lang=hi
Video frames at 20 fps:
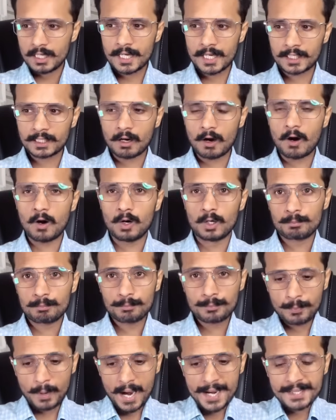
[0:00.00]
एक और
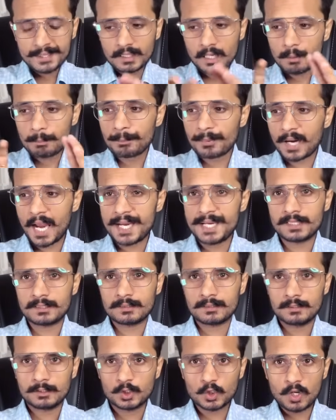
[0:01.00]
पाई का
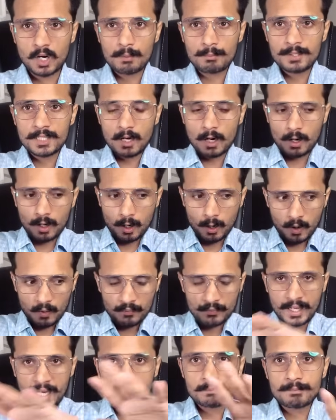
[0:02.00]
प्राइस जो अभी
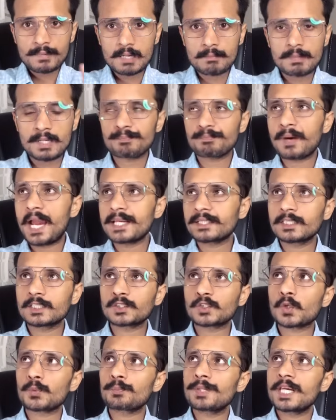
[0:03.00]
ऑफलाइन वे में
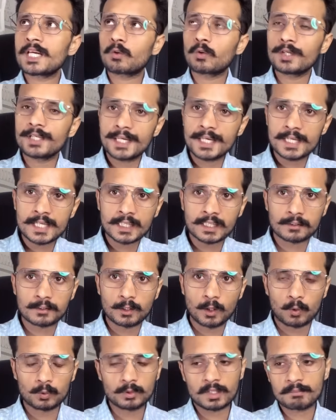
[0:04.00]
पैंतीस रुपये कोई एक
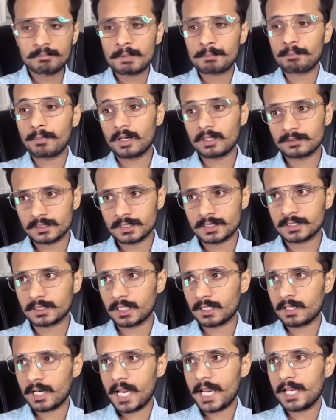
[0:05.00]
डॉलर में परचेज
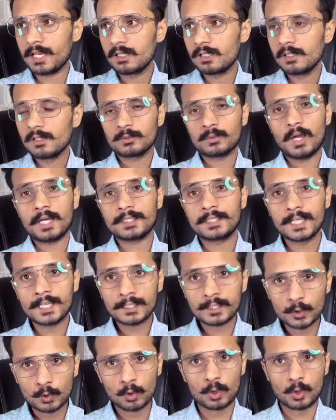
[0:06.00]
कर रहा है तो आखिर
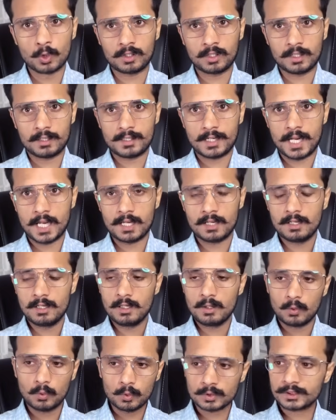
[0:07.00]
क्यों लोग कर रहा है
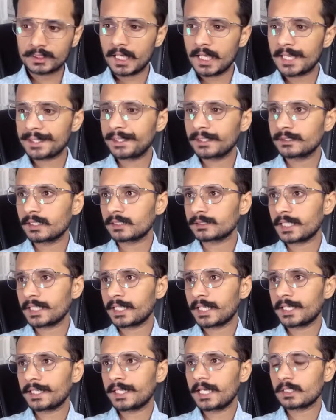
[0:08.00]
उसके लेके चर्चा
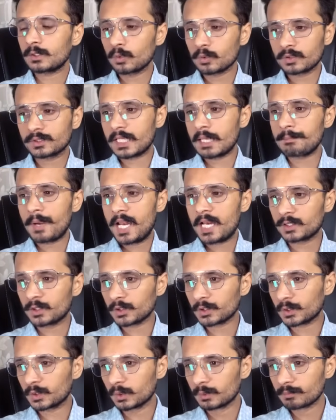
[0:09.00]
करेंगे तो उससे पहले
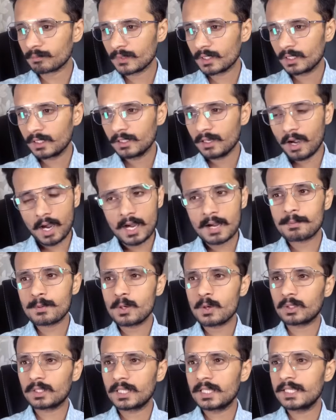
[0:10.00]
दोस्तों आप
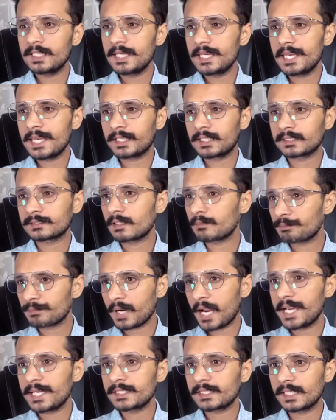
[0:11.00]
लोग के लिए एक
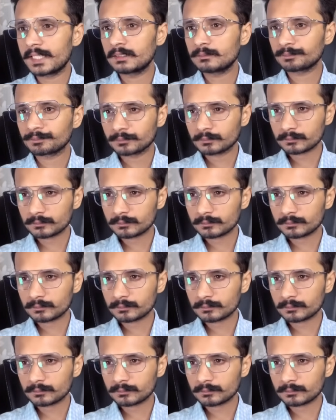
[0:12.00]
सरप्राइज है